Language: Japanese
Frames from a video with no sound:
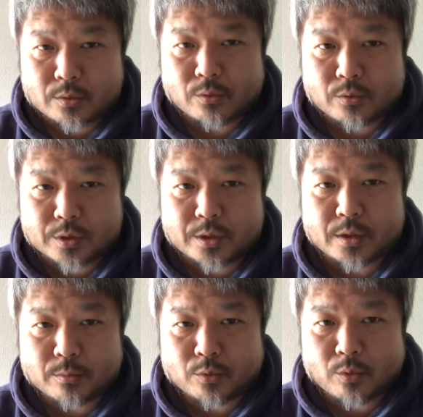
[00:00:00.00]
その
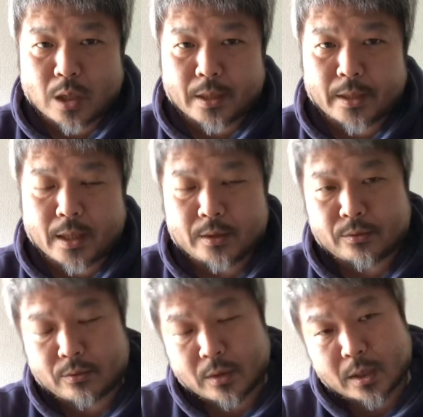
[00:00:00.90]
システムとの兼ね合いと
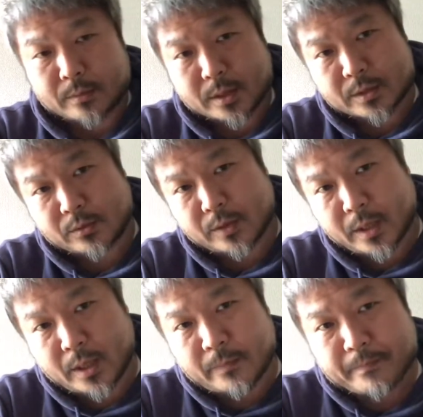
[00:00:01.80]
いうのがありますので。